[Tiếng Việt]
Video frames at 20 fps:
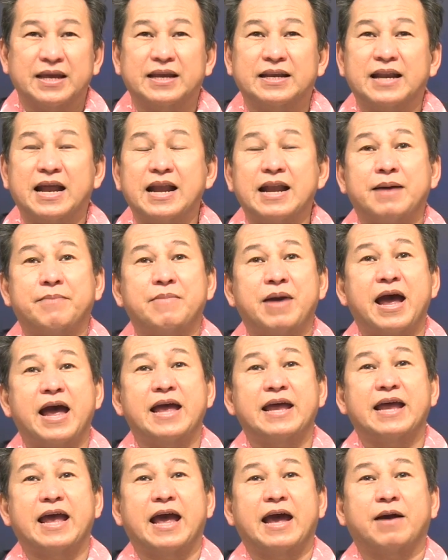Đến năm
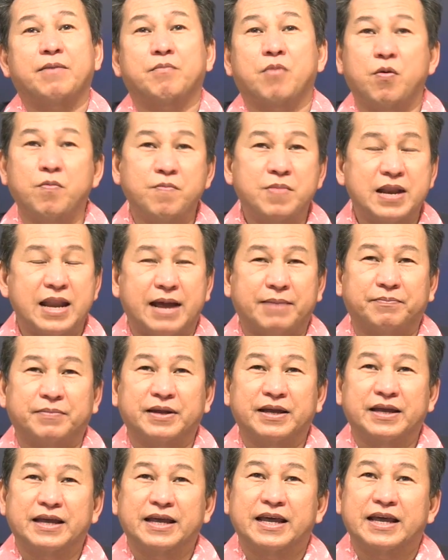2045,
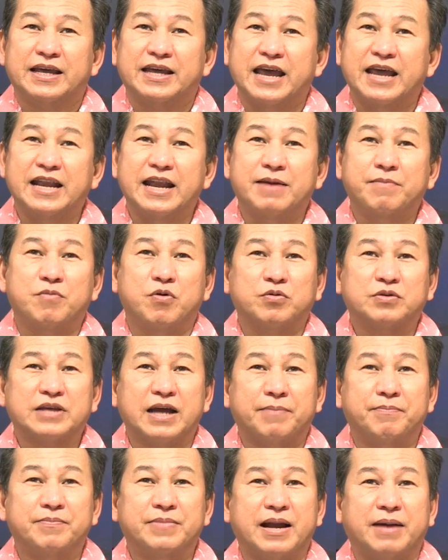kỷ niệm
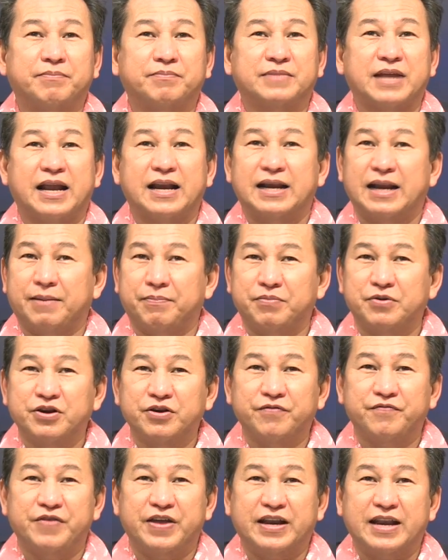100 năm thành lập
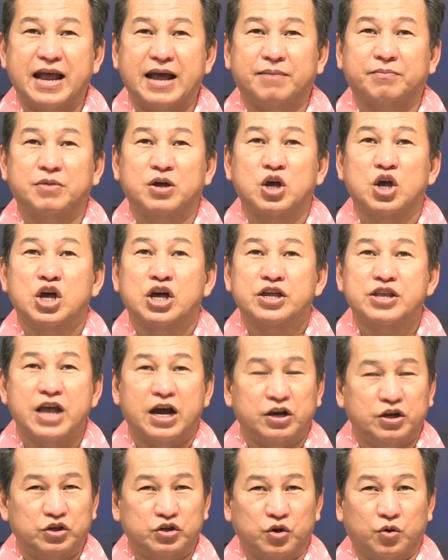nước Việt Nam
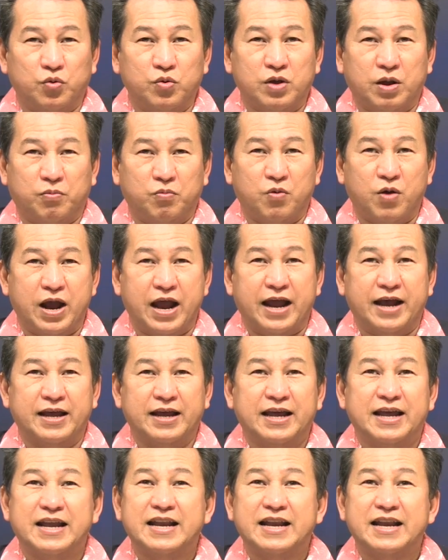Dân Chủ Cộng Hòa,